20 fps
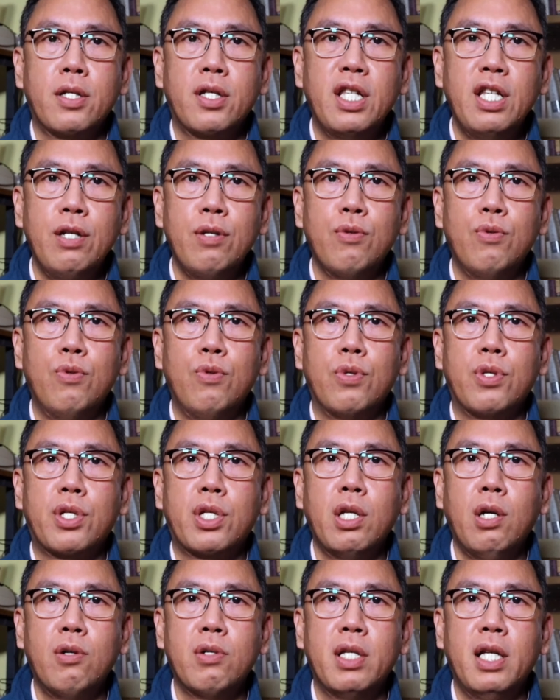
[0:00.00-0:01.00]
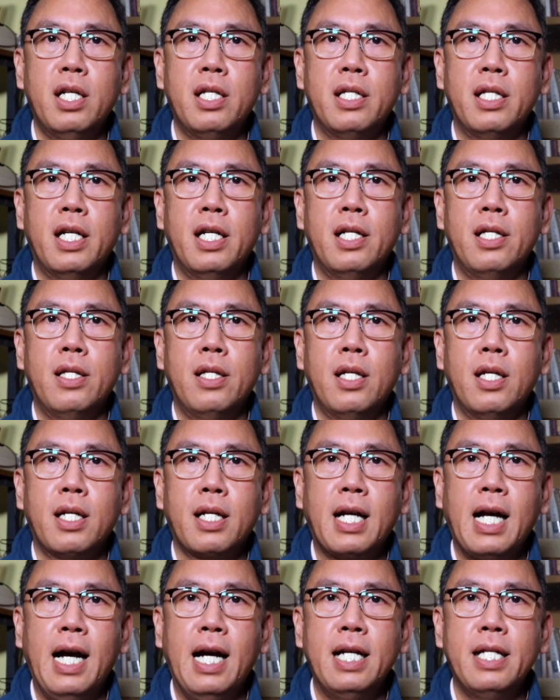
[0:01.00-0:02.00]
第五，受任人
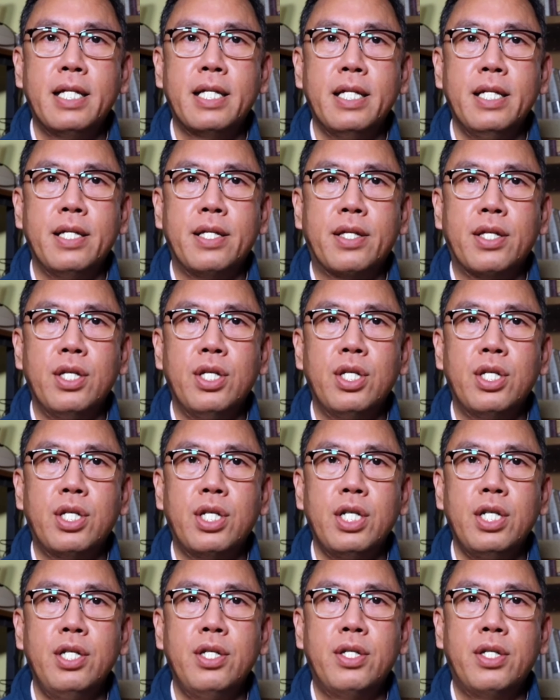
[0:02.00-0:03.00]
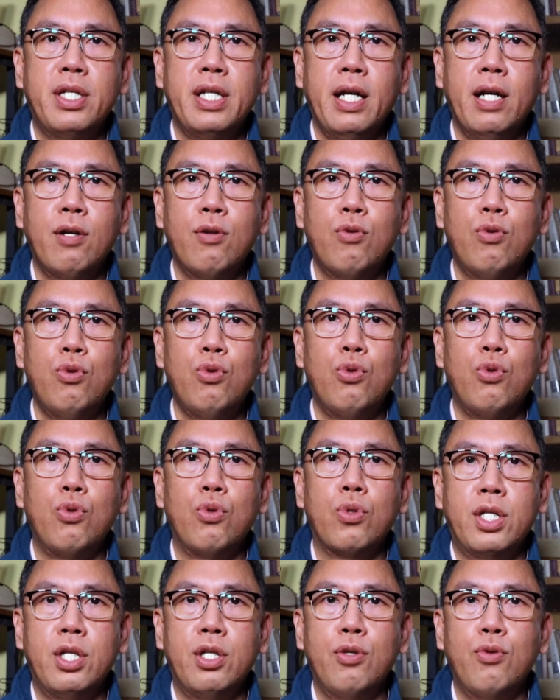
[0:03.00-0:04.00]
开始执行监
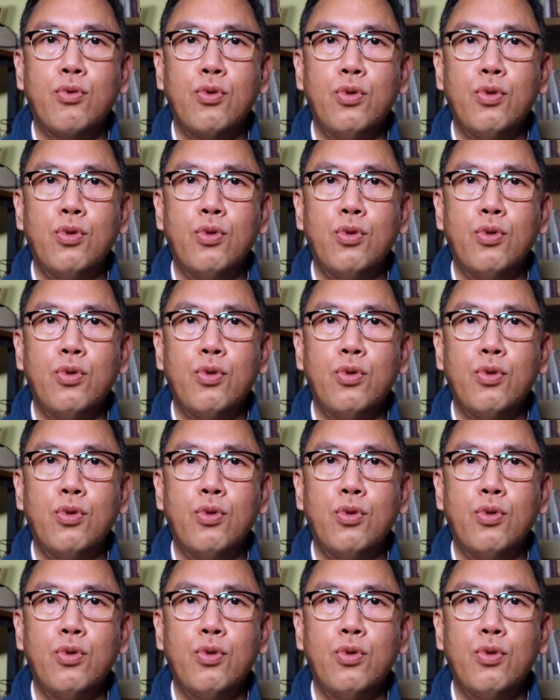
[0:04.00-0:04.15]
护职